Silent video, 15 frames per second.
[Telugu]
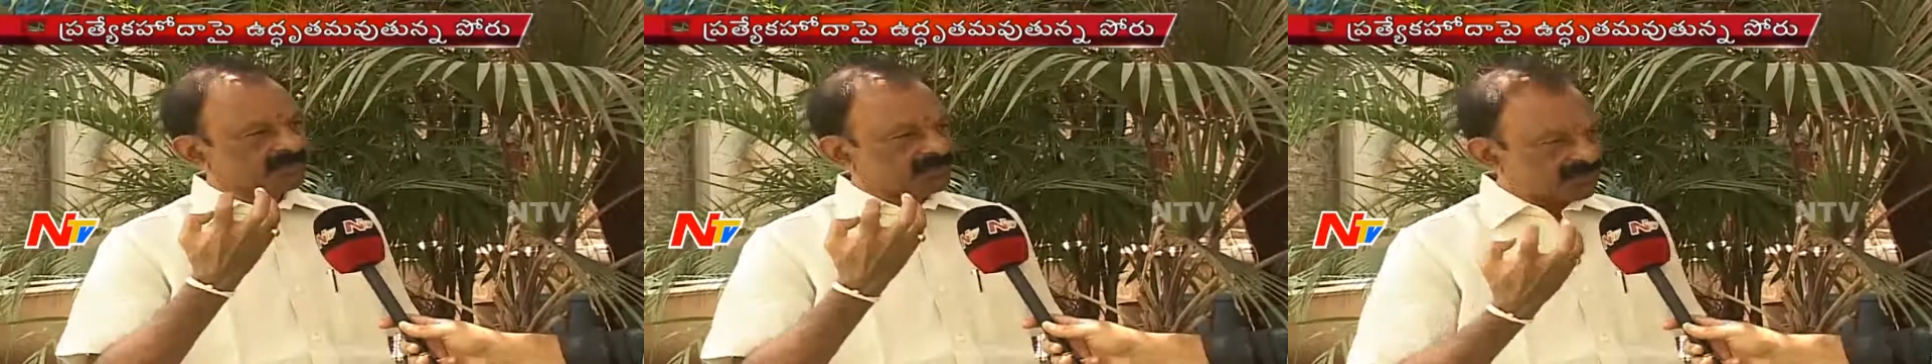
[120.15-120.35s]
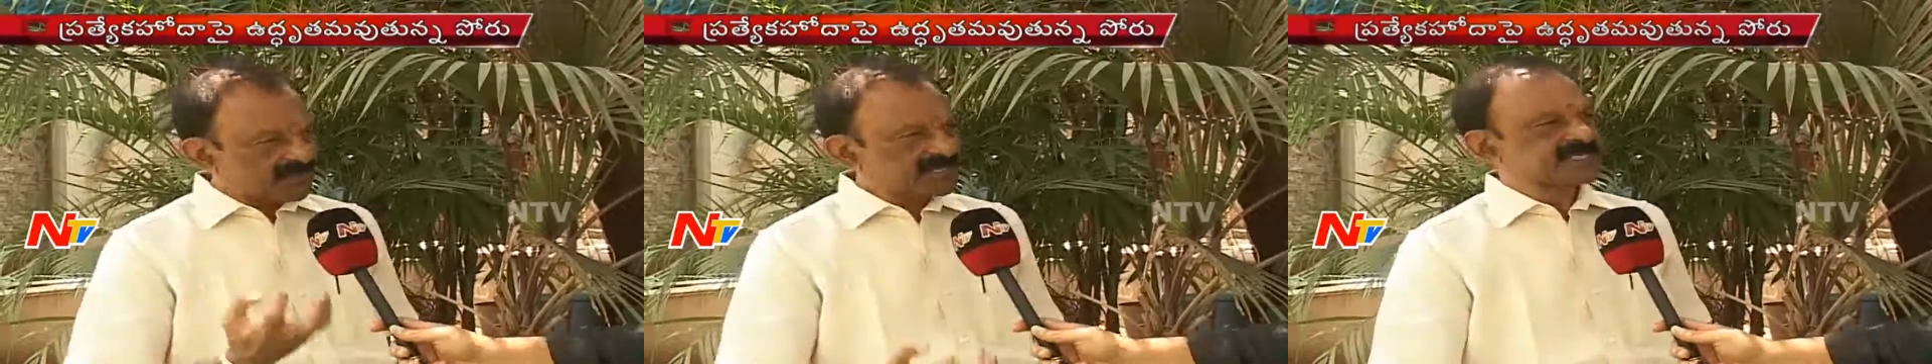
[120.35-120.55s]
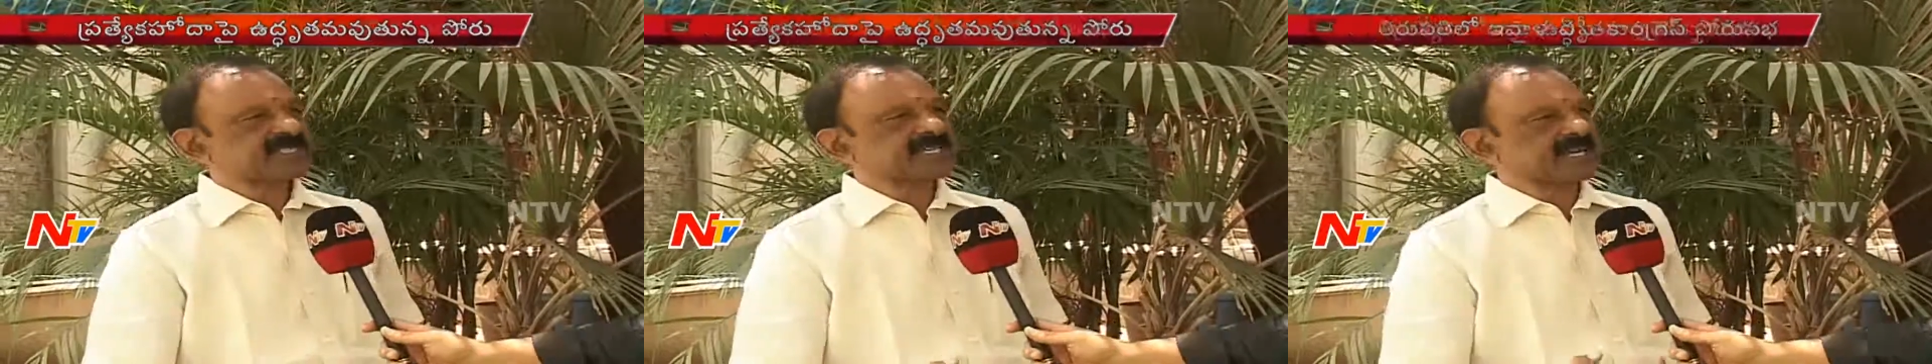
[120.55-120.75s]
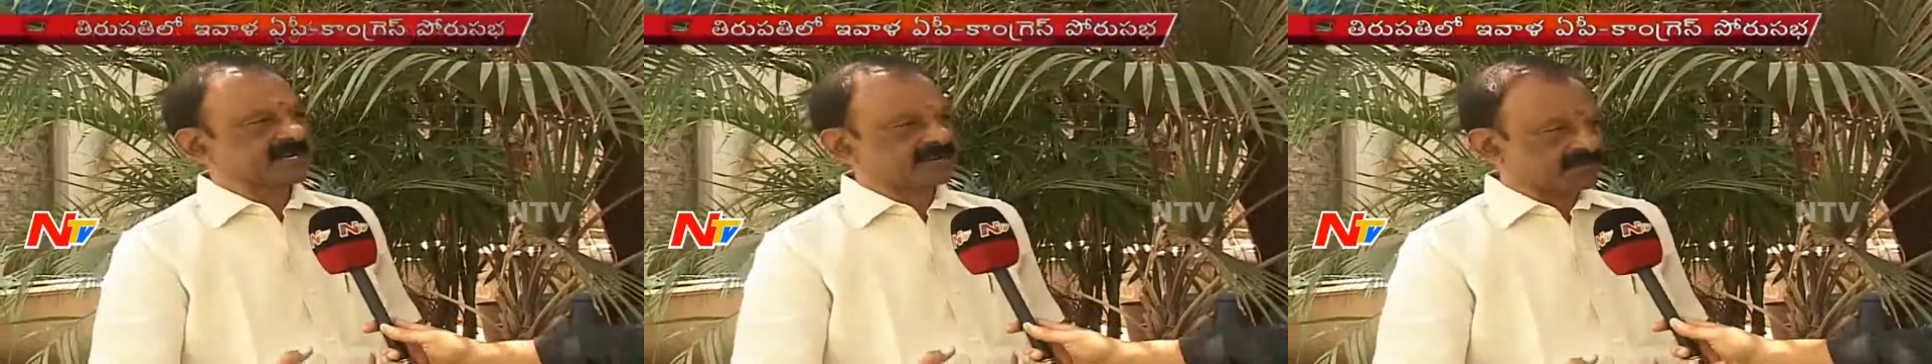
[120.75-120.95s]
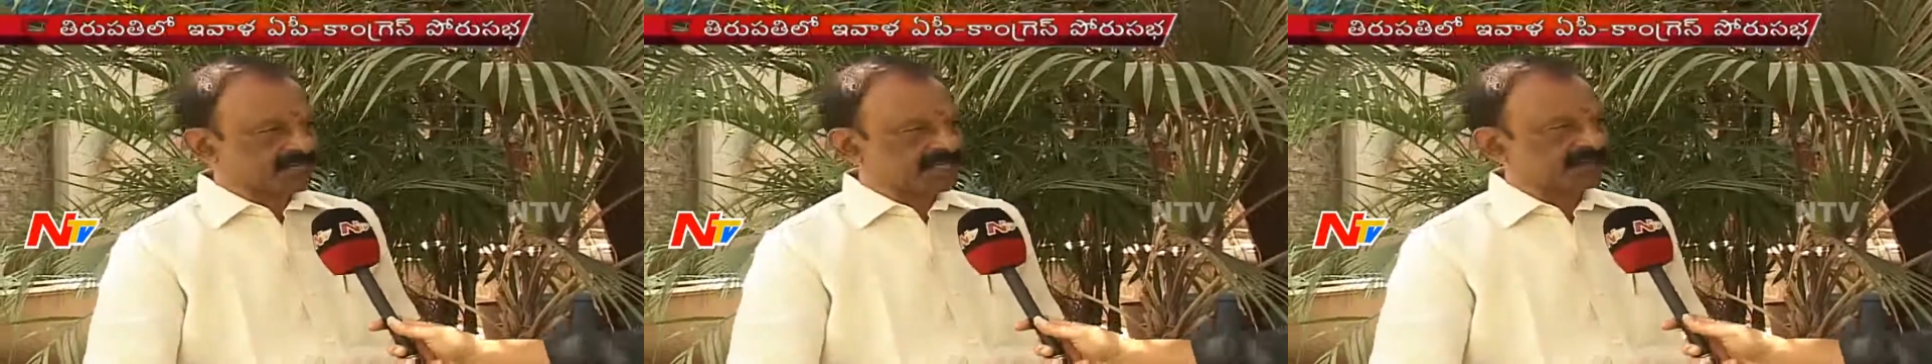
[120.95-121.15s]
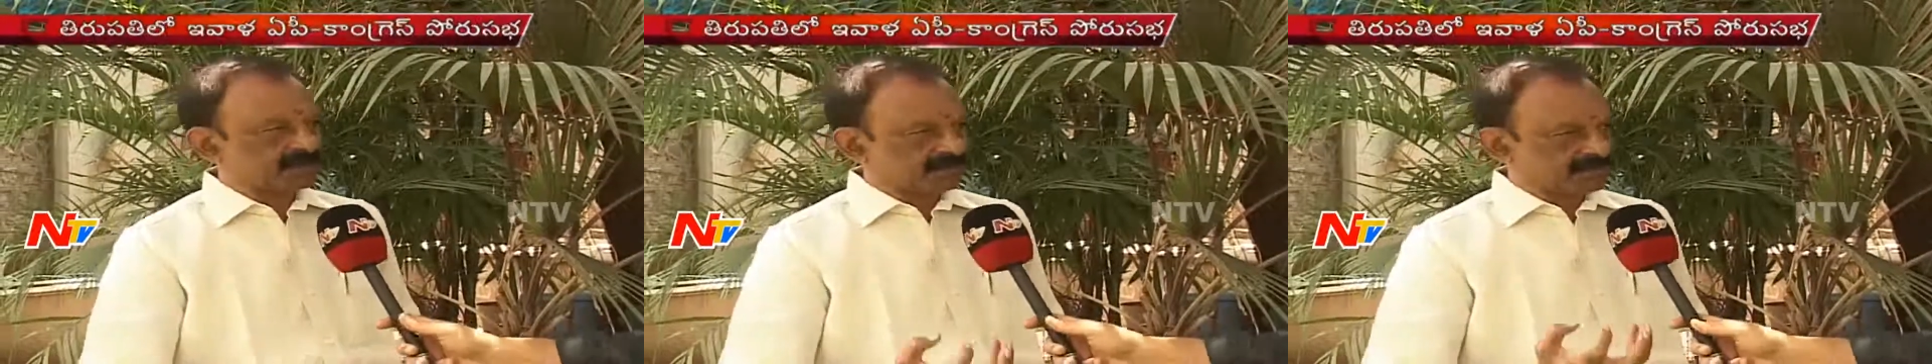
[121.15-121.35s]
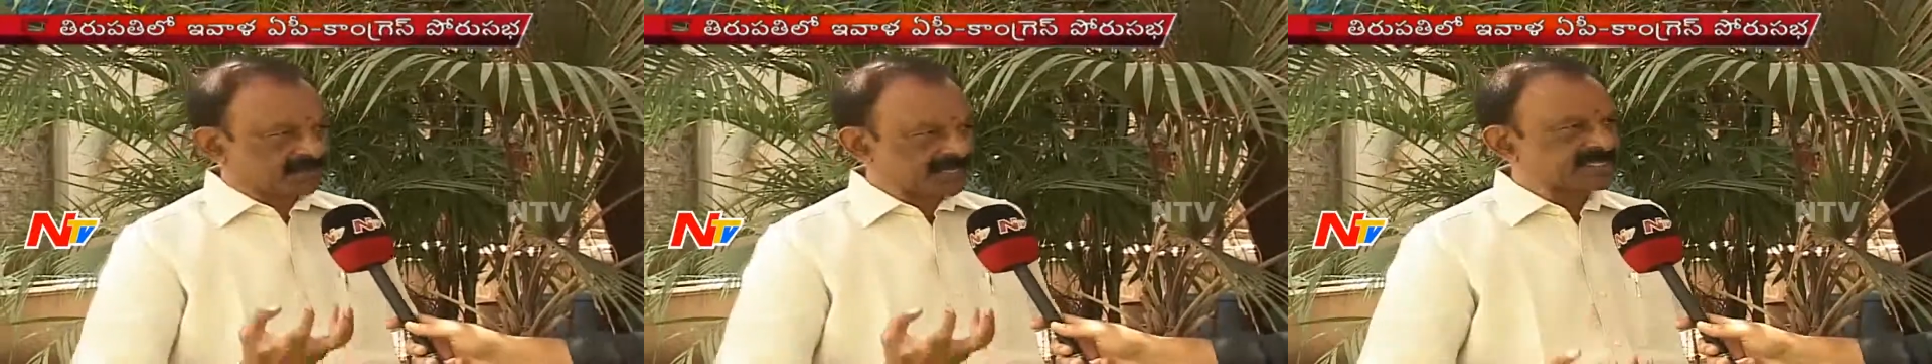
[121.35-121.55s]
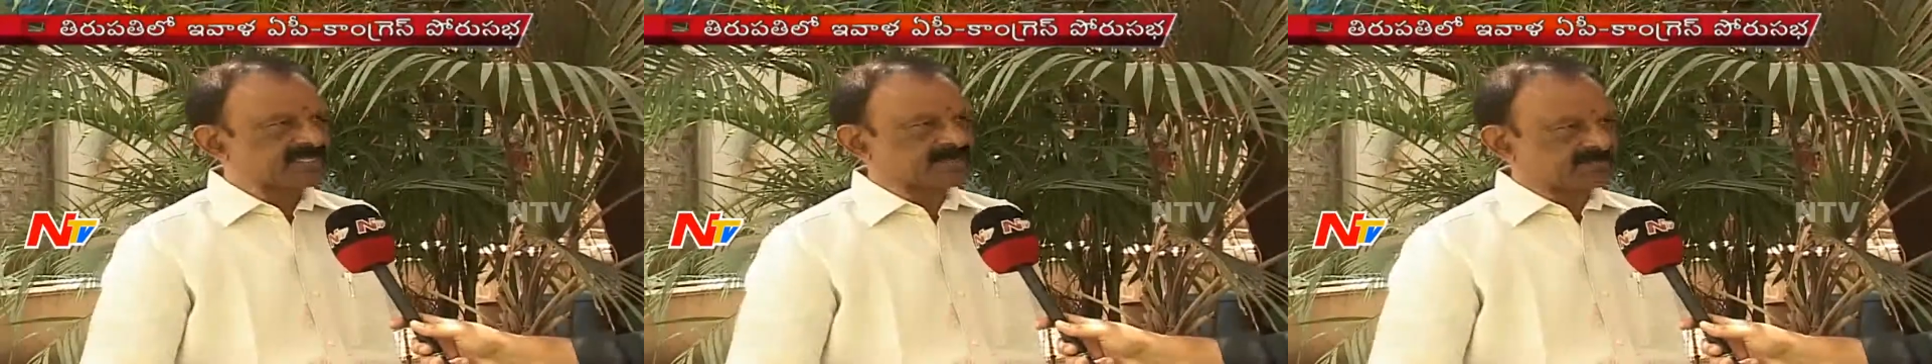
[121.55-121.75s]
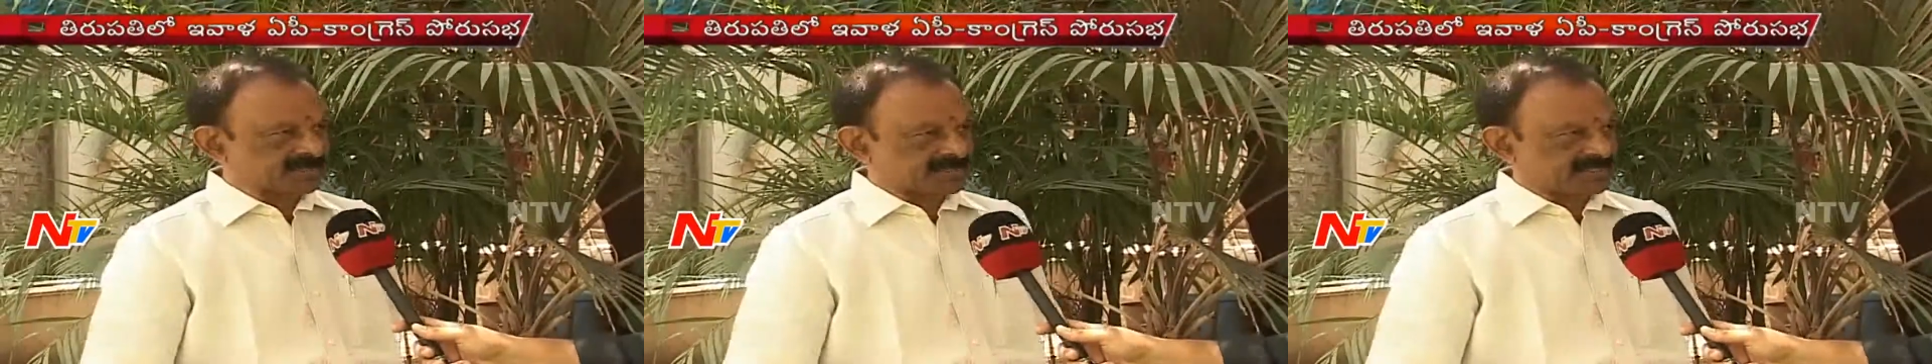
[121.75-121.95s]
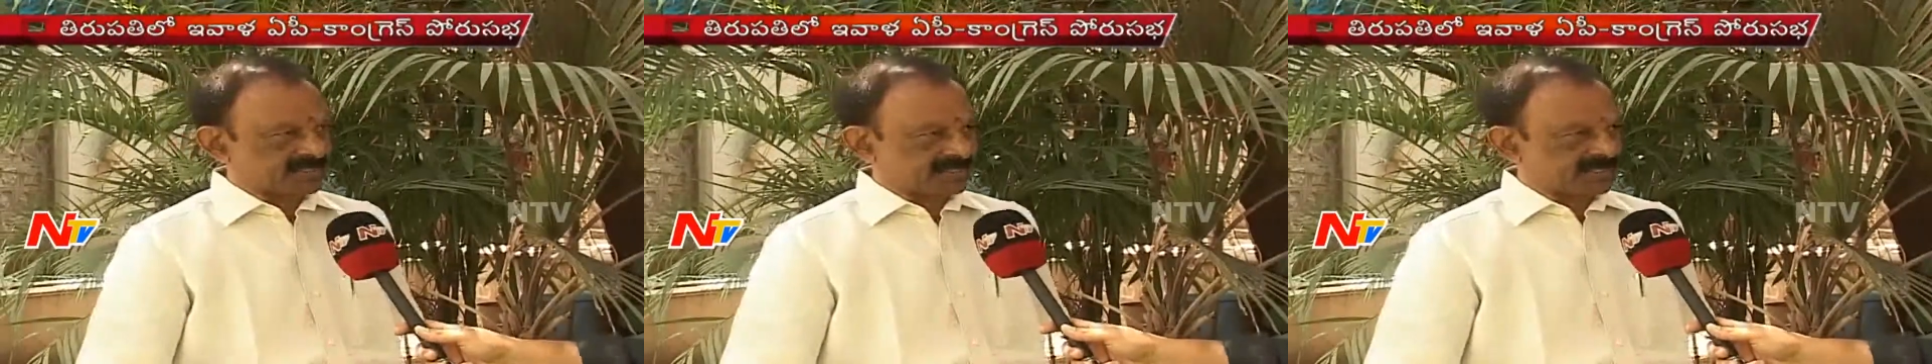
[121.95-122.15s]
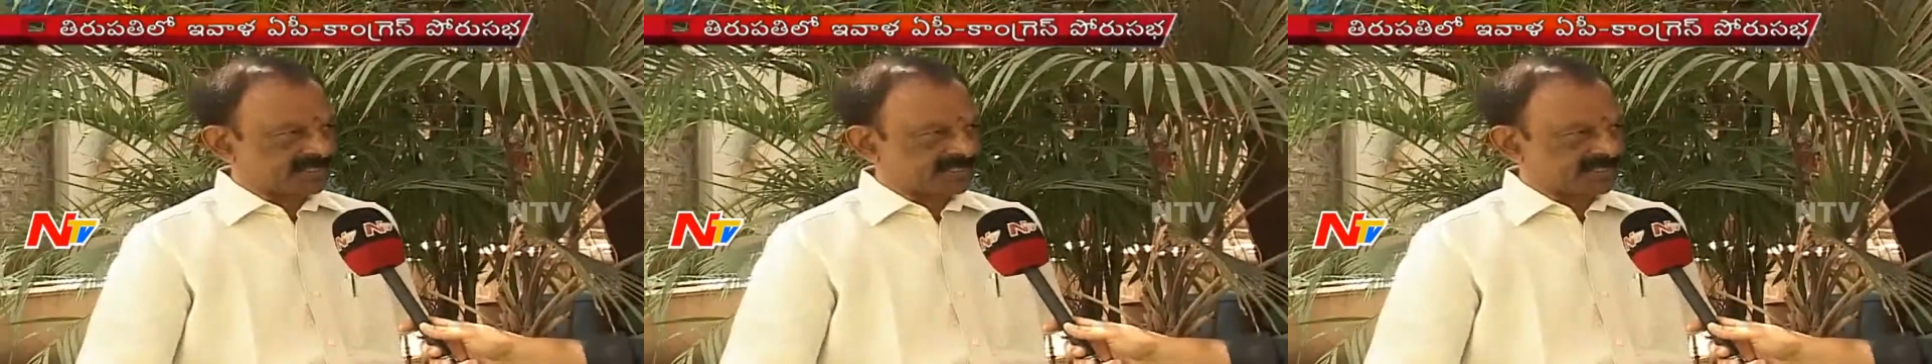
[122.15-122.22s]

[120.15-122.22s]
ఫిక్స్ అయ్యేటువంటి పరిస్థితి వచ్చింది